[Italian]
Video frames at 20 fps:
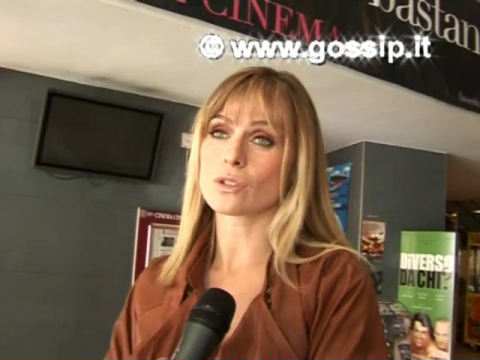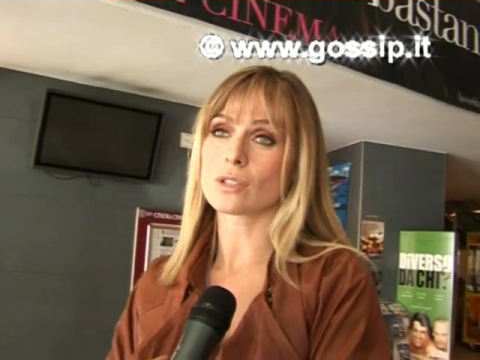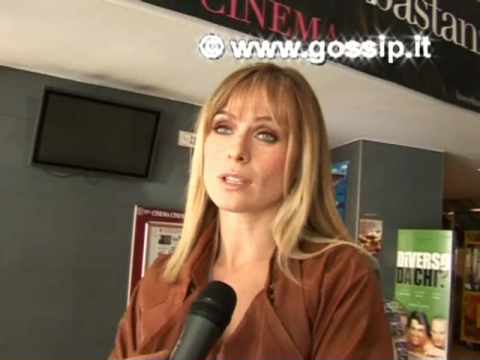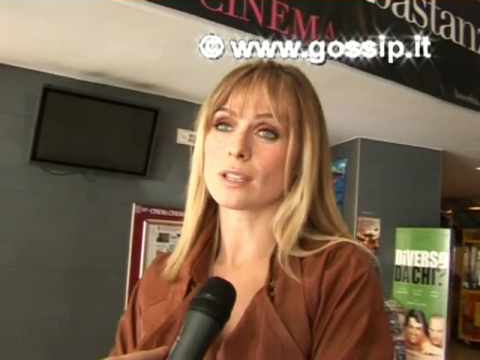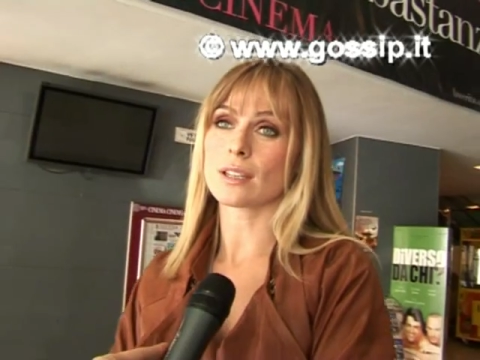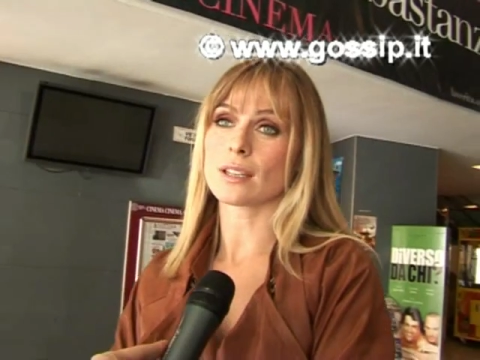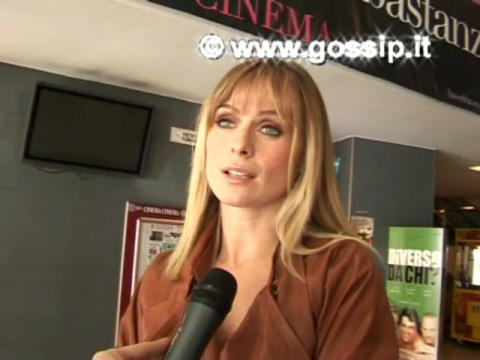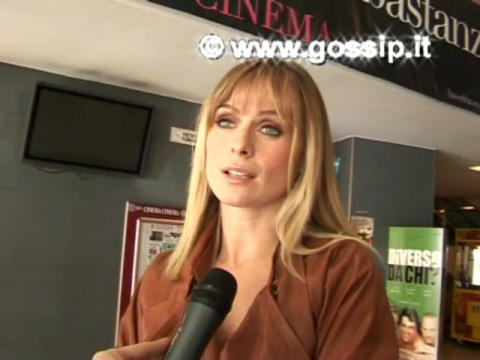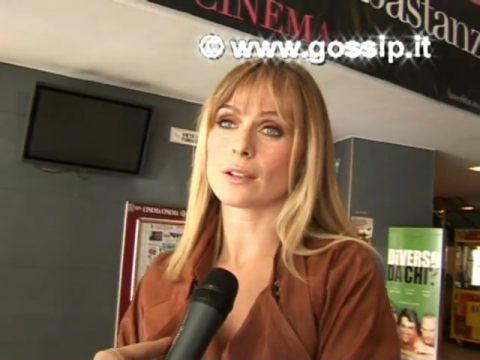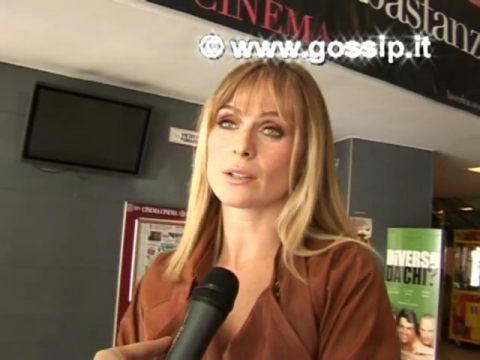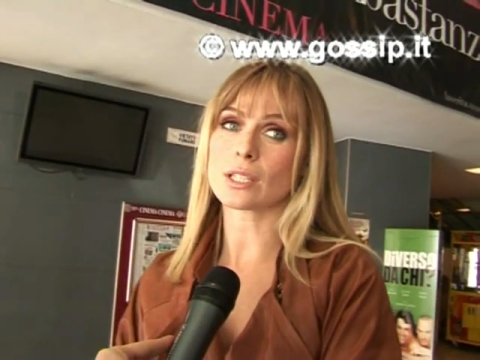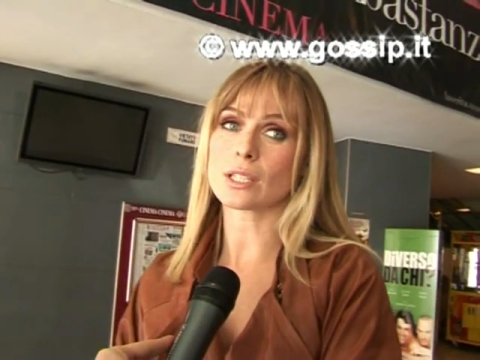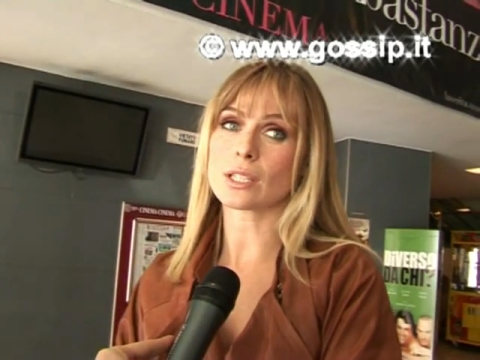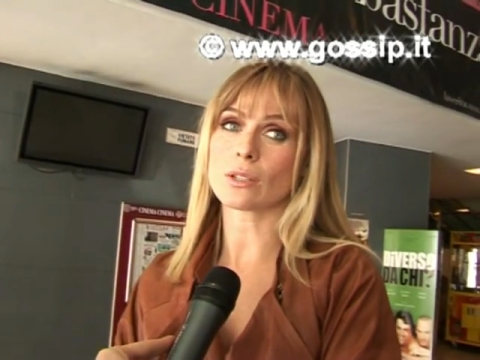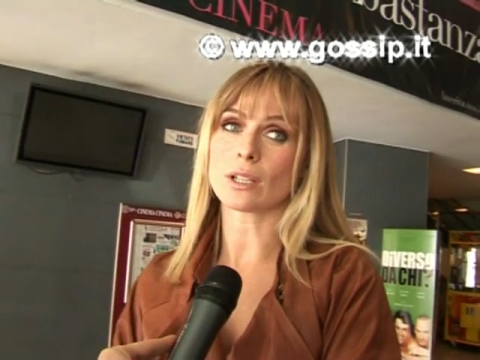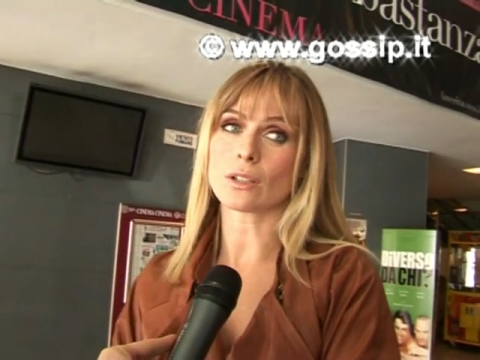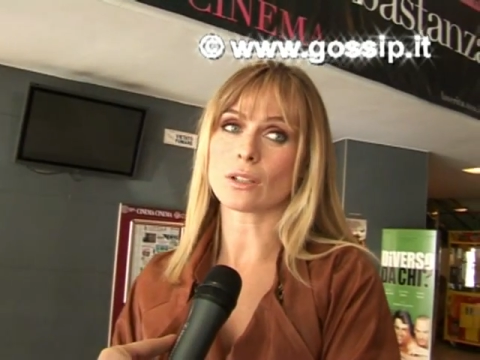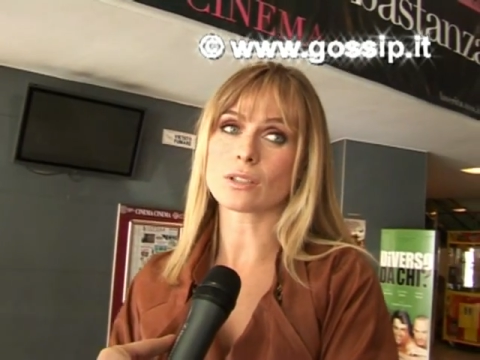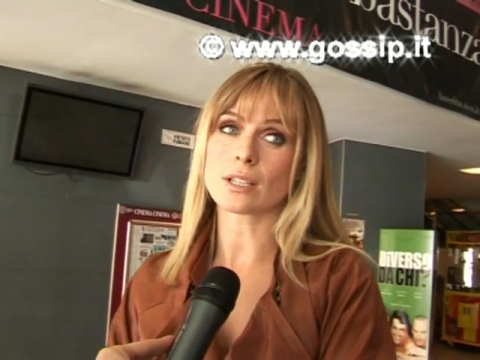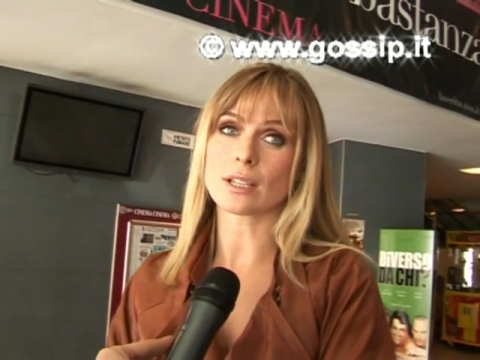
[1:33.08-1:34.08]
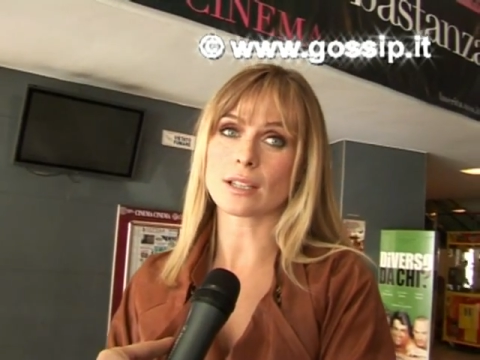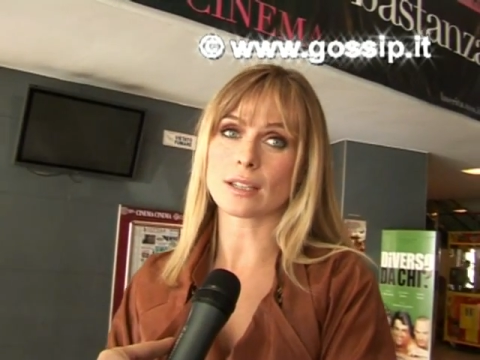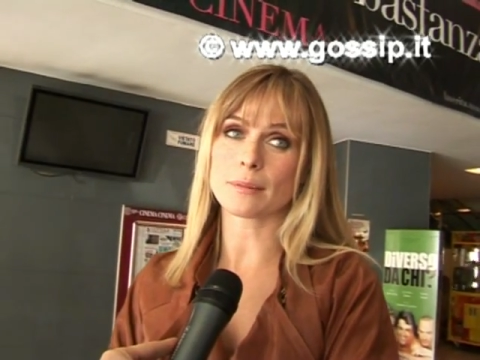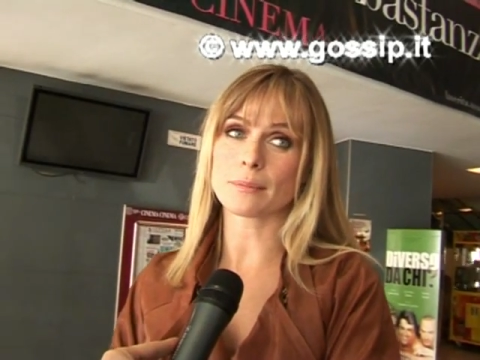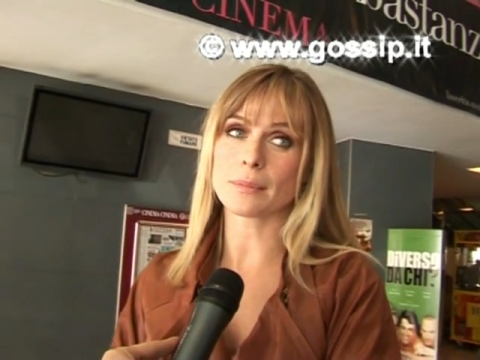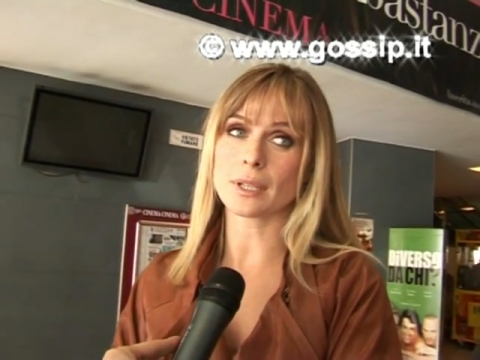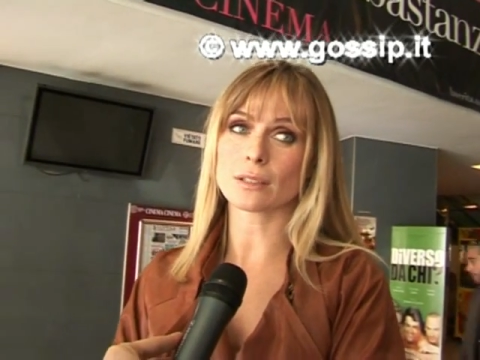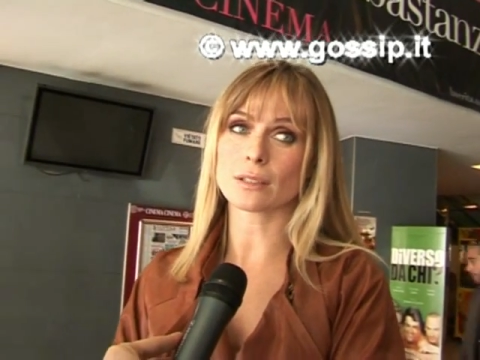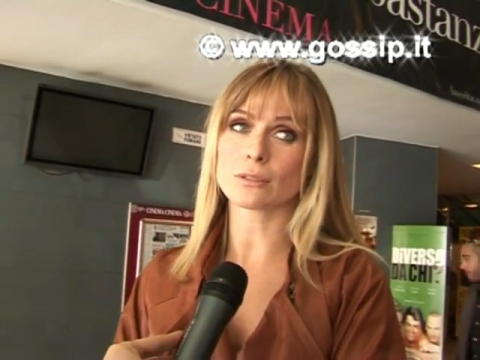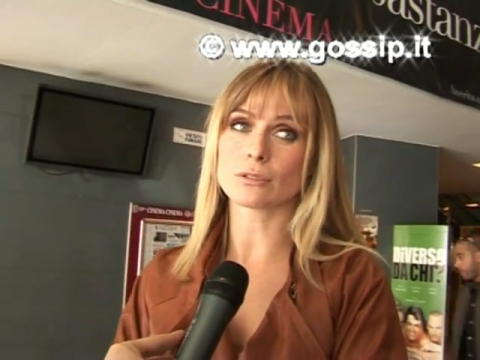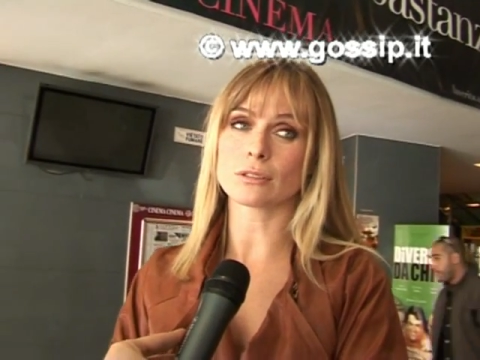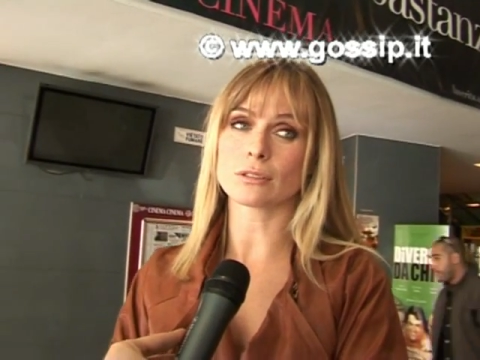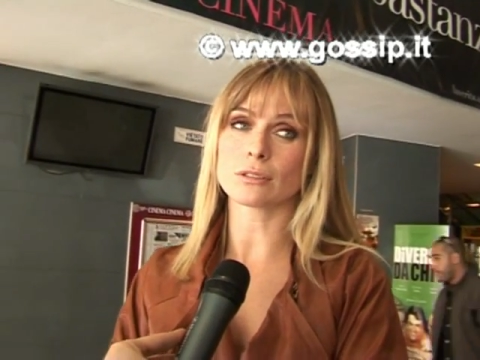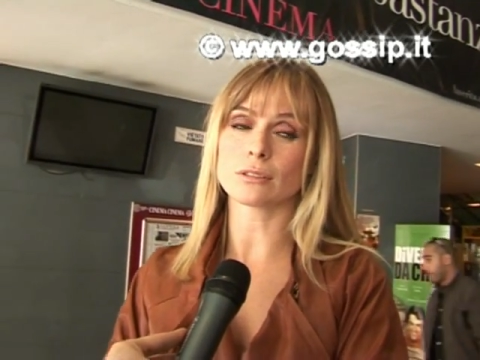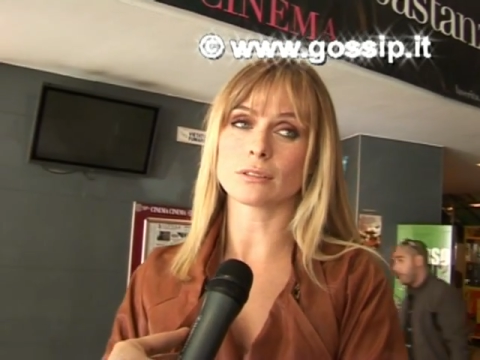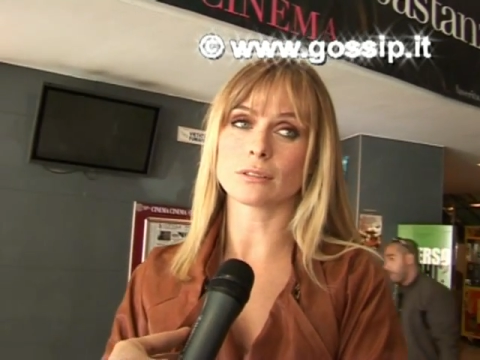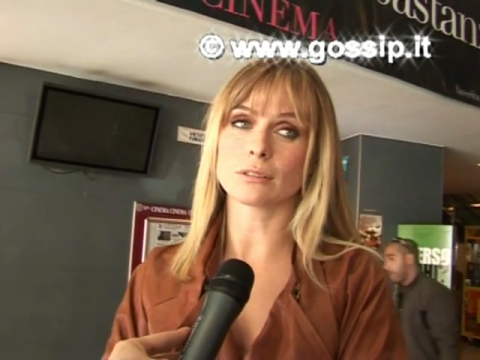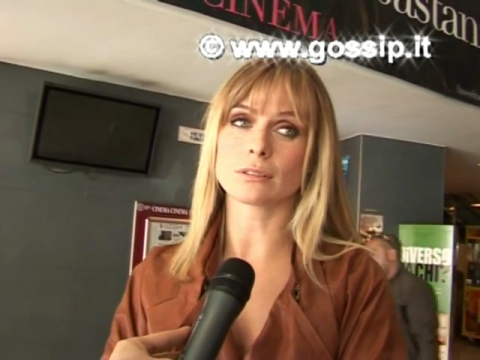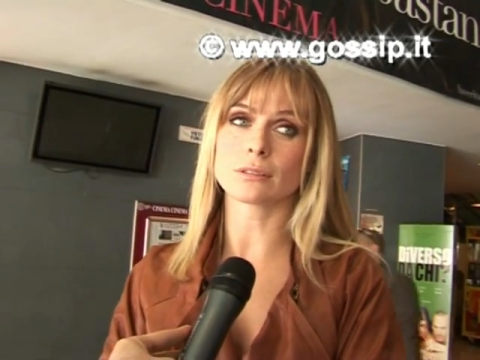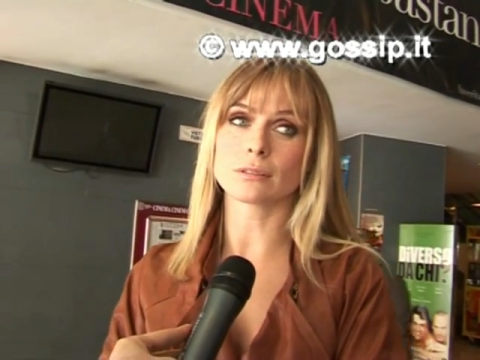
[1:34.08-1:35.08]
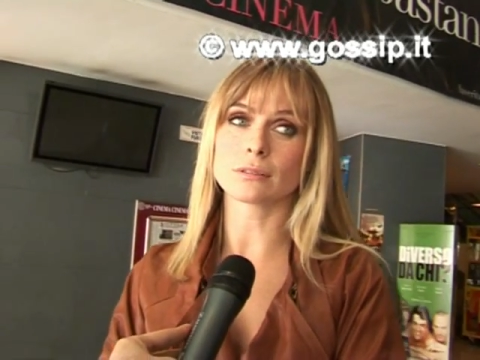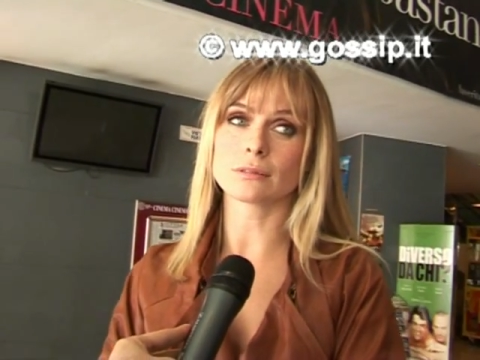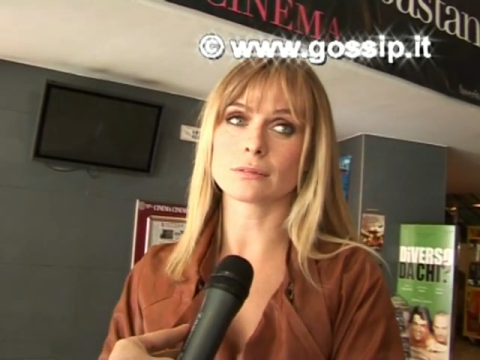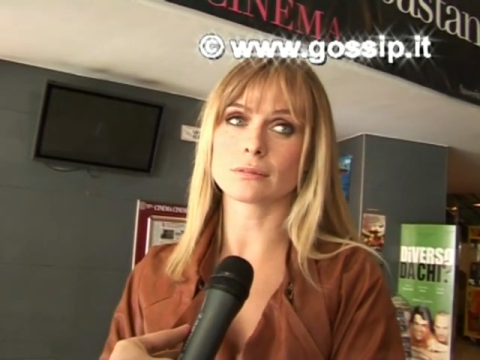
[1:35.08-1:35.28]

sì, questa è una cosa che mi hanno